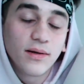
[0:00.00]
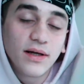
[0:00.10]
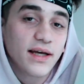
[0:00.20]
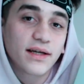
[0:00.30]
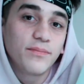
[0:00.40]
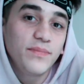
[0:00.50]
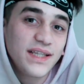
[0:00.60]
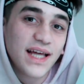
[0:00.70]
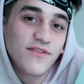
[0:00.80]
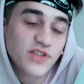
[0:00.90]
هيك
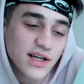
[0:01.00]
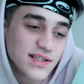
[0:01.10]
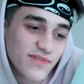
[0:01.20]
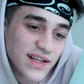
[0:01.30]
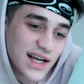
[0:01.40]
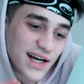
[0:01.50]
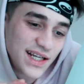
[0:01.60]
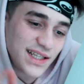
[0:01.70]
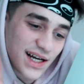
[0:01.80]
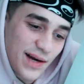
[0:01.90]
مئة ألف شخص فات على
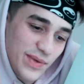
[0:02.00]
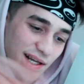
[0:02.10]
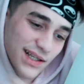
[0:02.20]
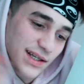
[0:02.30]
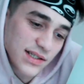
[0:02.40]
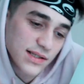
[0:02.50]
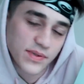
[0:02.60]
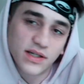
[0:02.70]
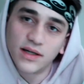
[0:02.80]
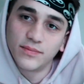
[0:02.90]
قناتك عمل لك
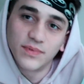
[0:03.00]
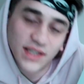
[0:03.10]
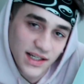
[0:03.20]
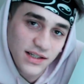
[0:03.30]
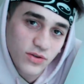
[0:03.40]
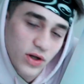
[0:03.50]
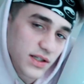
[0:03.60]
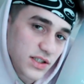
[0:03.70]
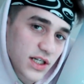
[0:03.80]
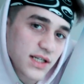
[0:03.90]
سبسكرايب متخيلين انت
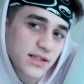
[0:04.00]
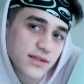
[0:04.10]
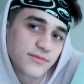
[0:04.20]
هالإنجاز